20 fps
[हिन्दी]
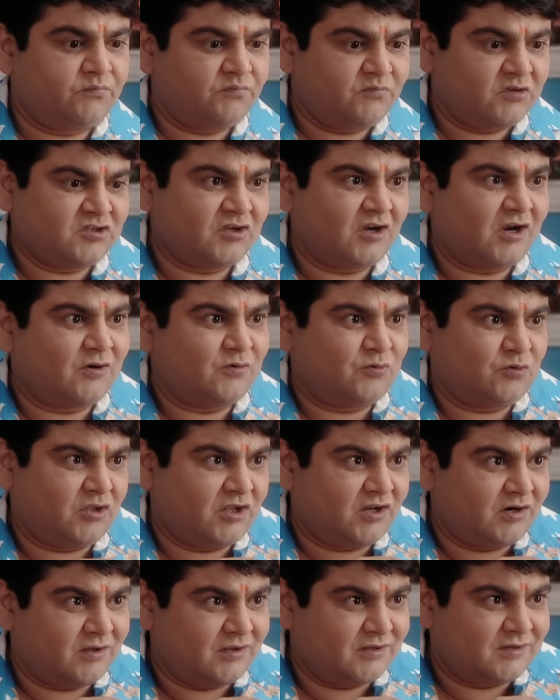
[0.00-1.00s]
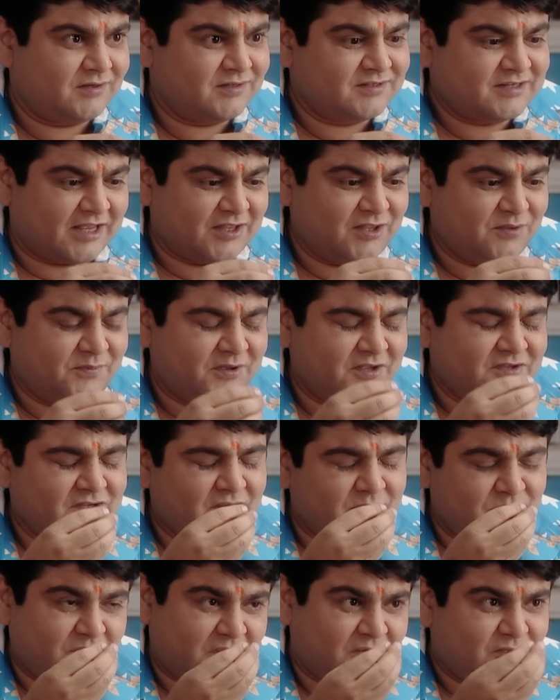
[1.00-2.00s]
लाल उधर शादी में
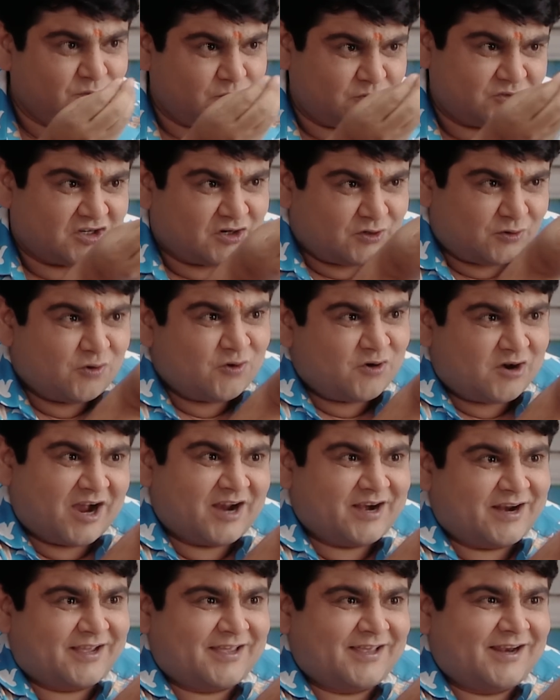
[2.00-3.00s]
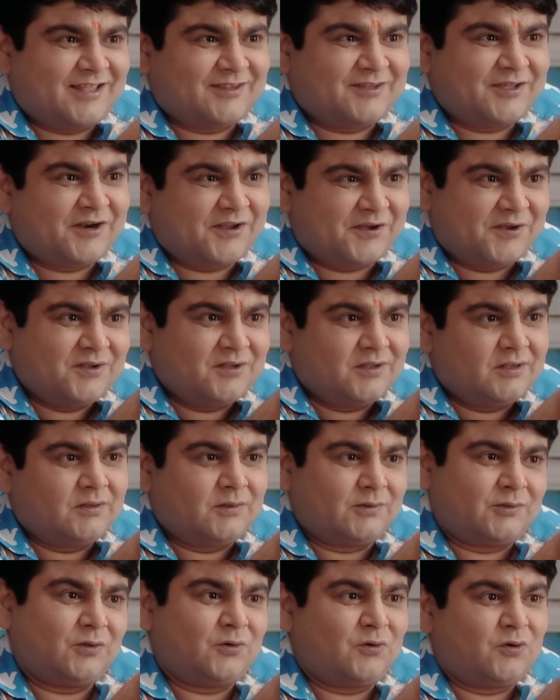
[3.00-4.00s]
सब एक दूसरे को खाना खिलाते हैं ना
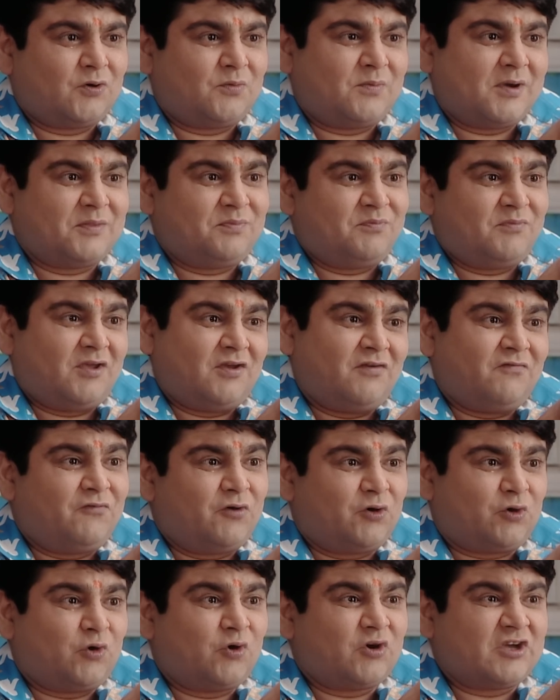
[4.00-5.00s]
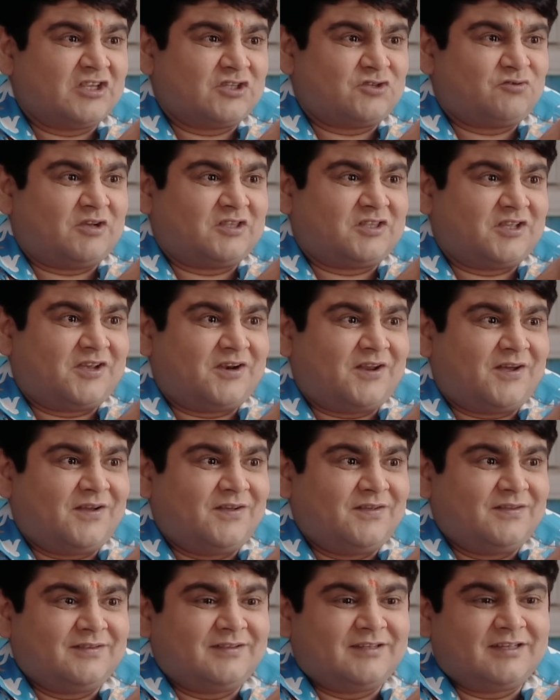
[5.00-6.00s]
तो बाद में फोटो खिंचवाते हैं ना
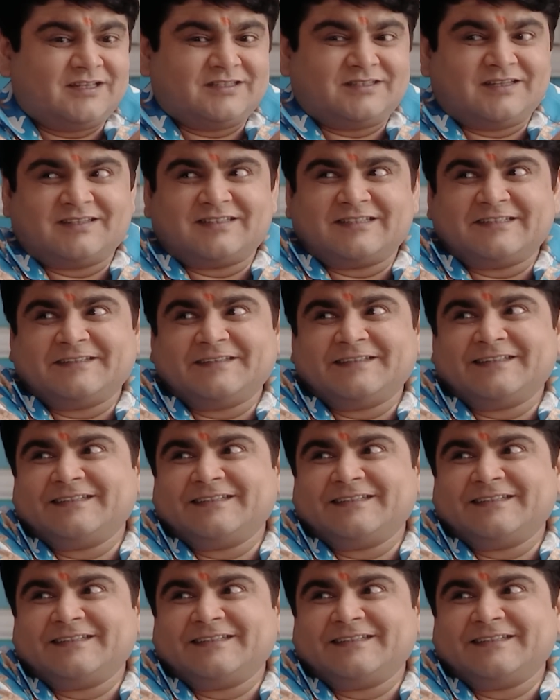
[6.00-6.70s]
ऐसे ऐसे